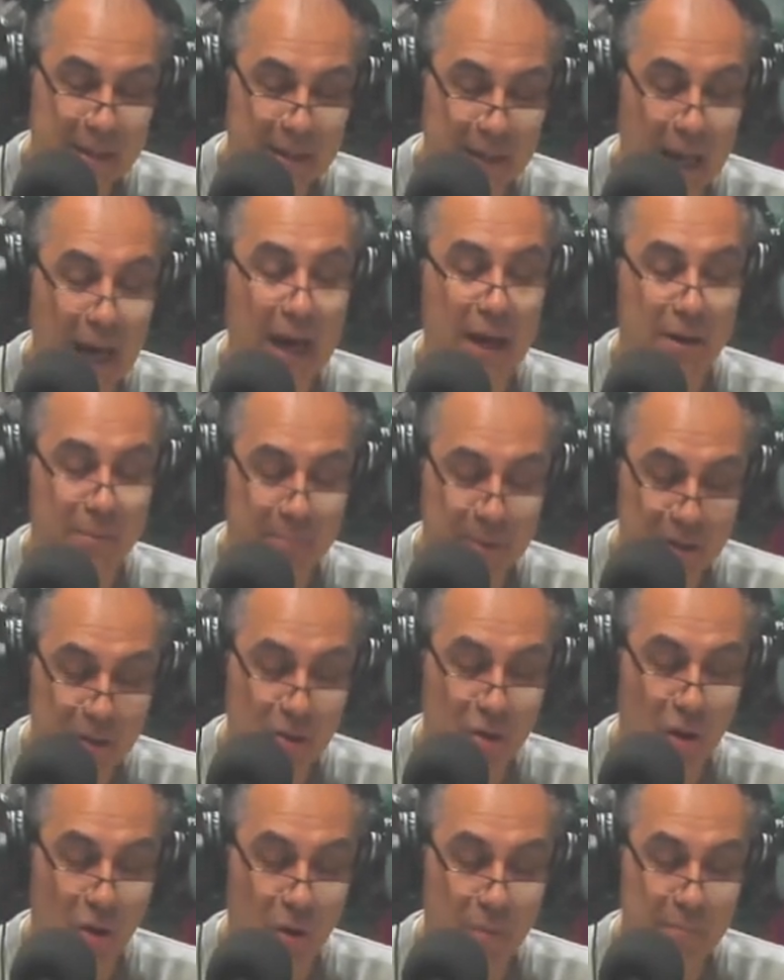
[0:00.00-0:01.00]
Claro,
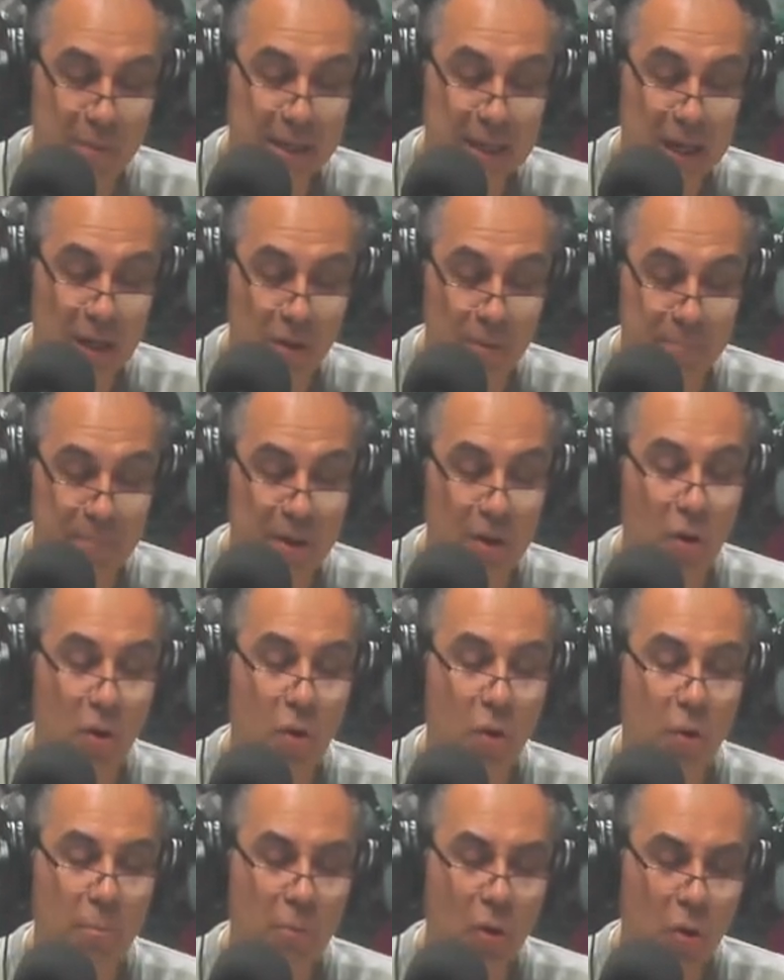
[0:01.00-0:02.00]
periodos complicados. Pero
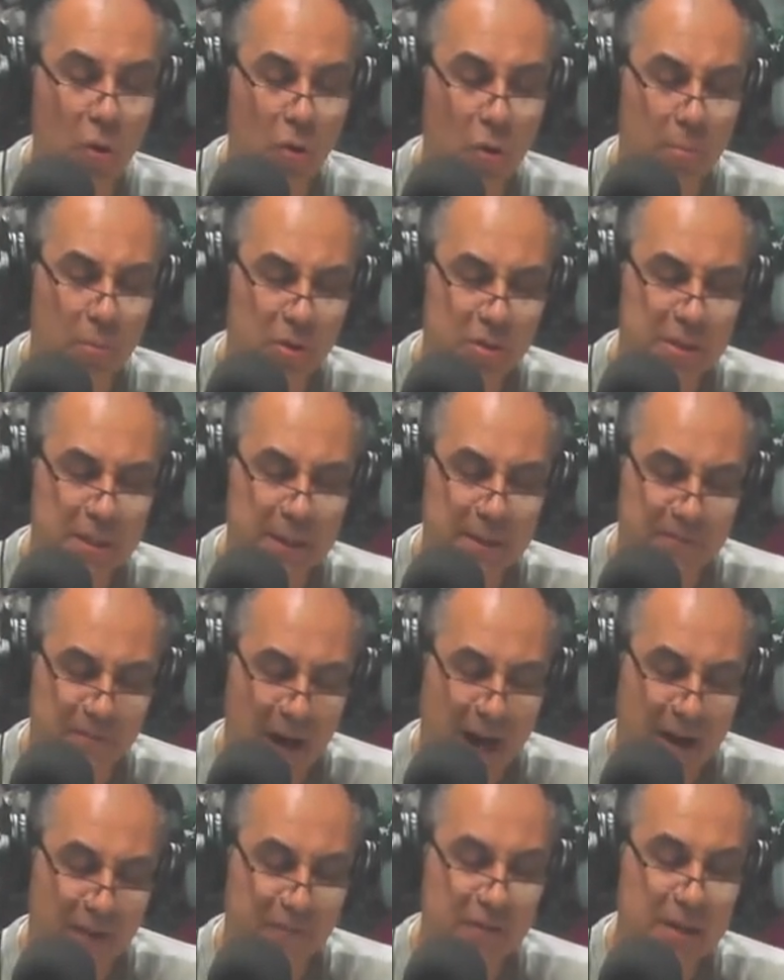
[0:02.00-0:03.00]
¿cómo, ¿cómo te
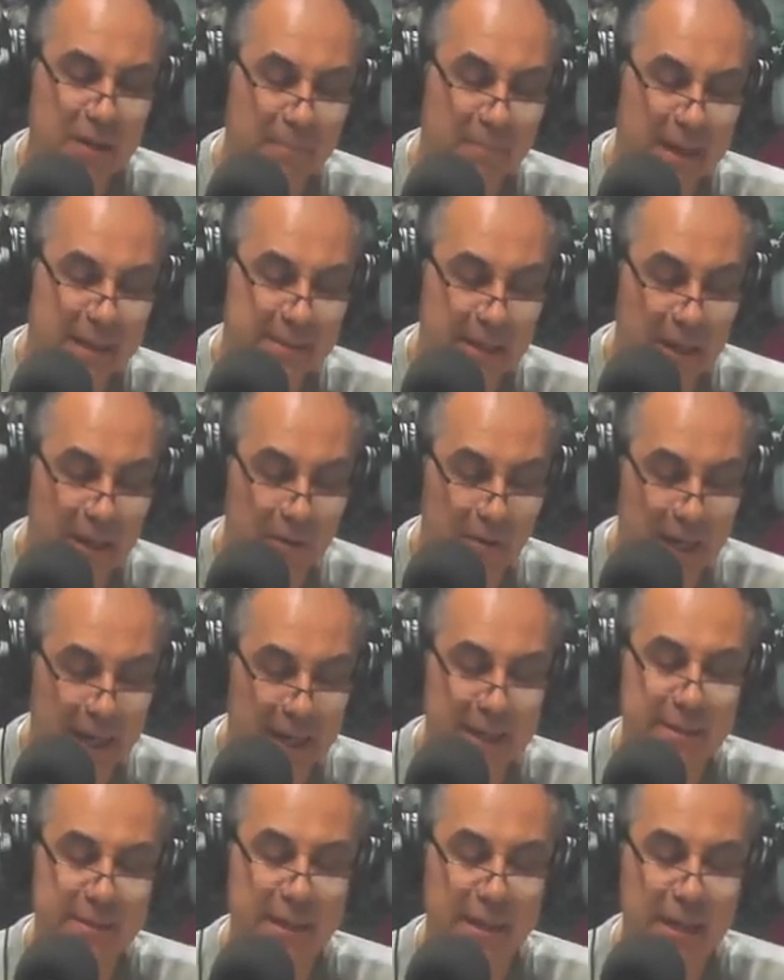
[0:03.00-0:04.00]
afirmás ahora
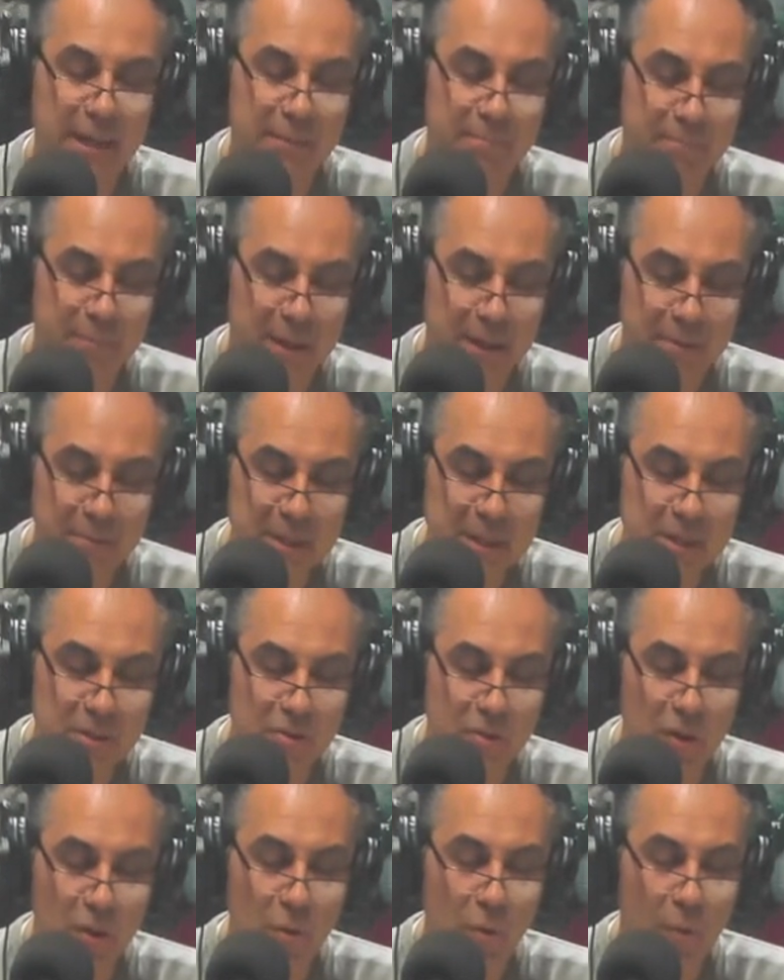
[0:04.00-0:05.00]
qué tenés
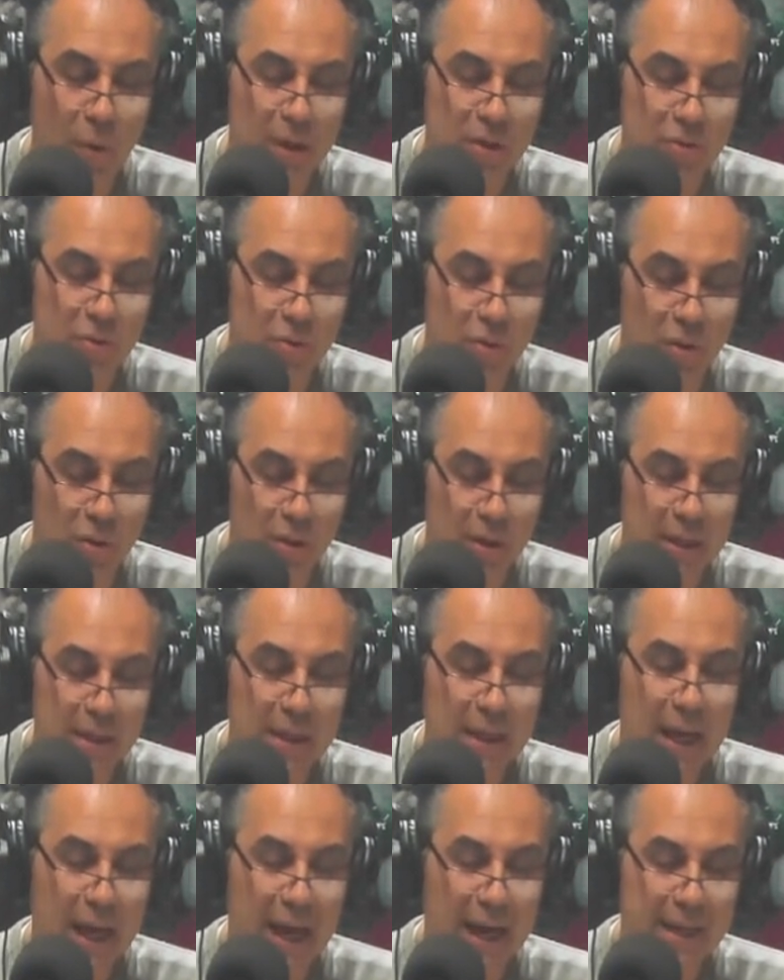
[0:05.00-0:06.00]
previsto en cuanto
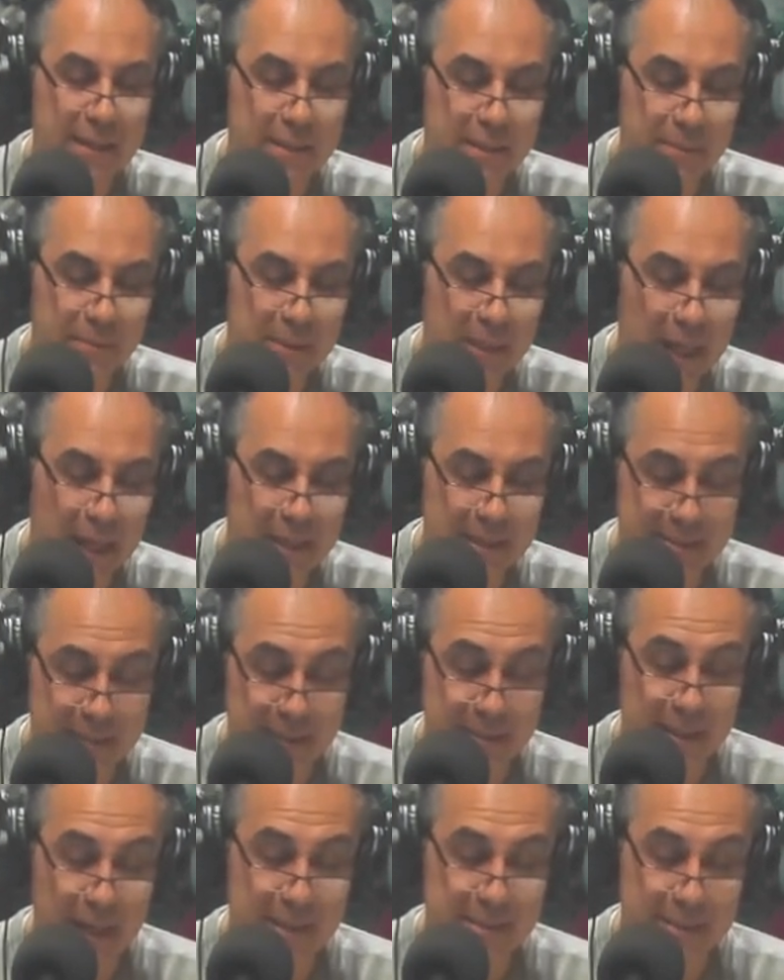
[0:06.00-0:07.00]
a actividades? Ah.
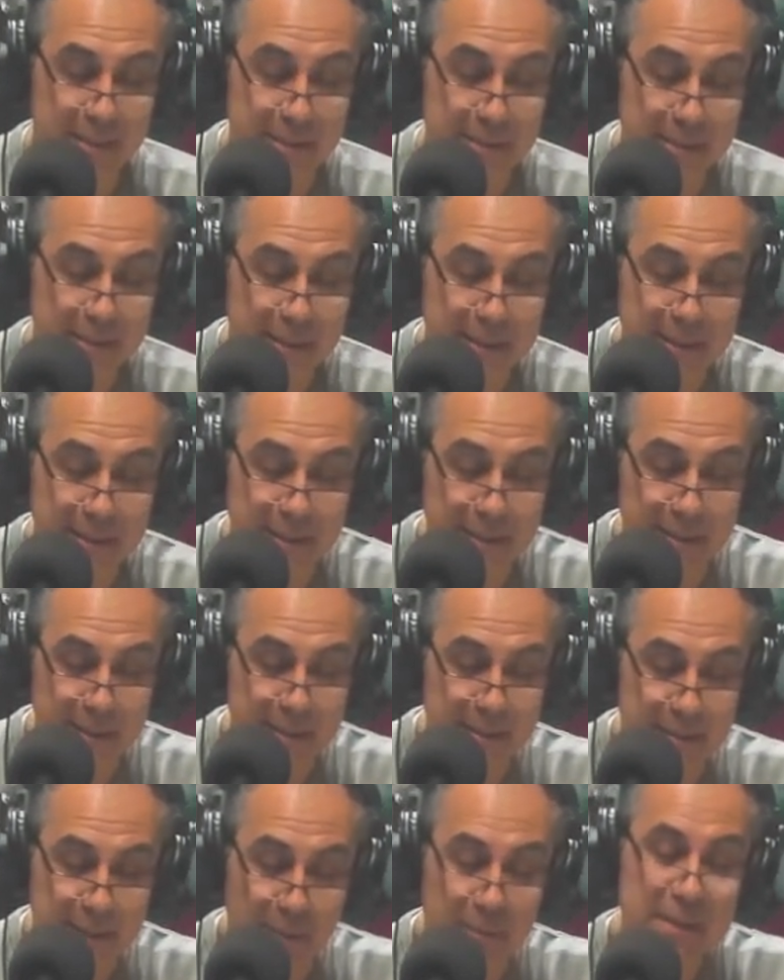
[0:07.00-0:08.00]
¿Estás
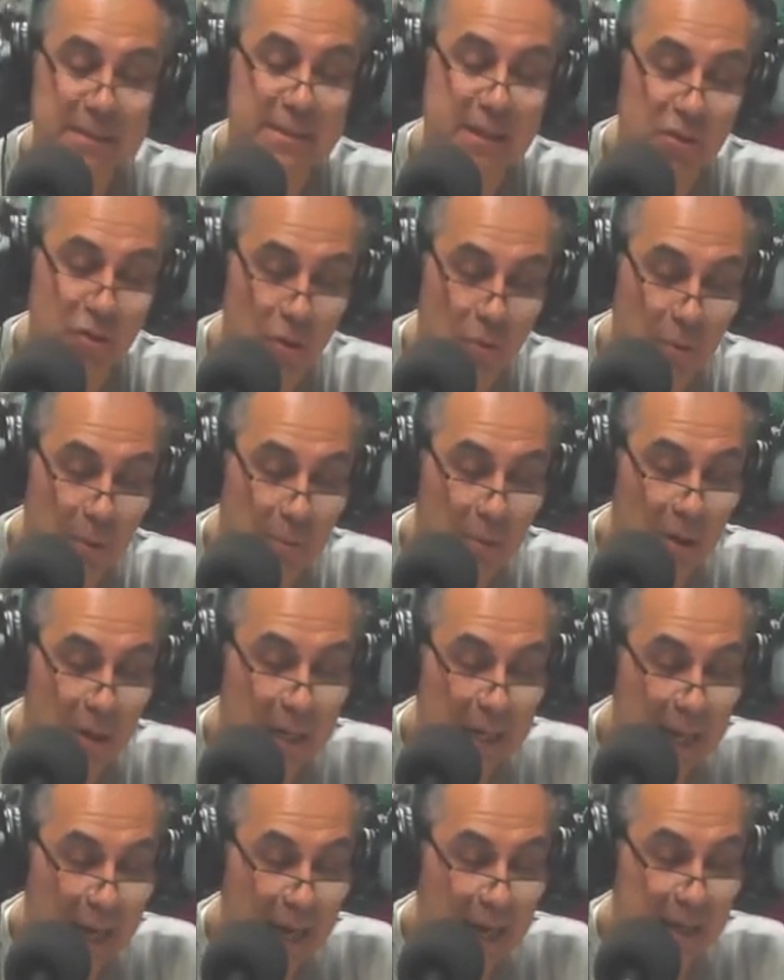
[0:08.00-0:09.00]
estableciendo nuevos
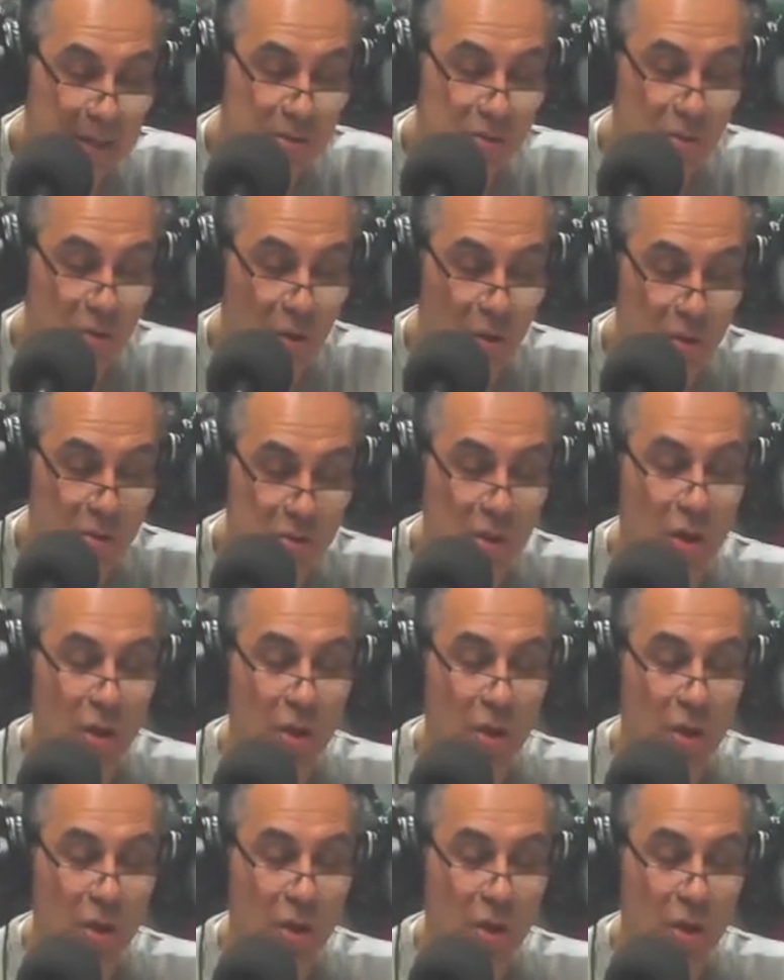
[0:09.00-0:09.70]
lazos?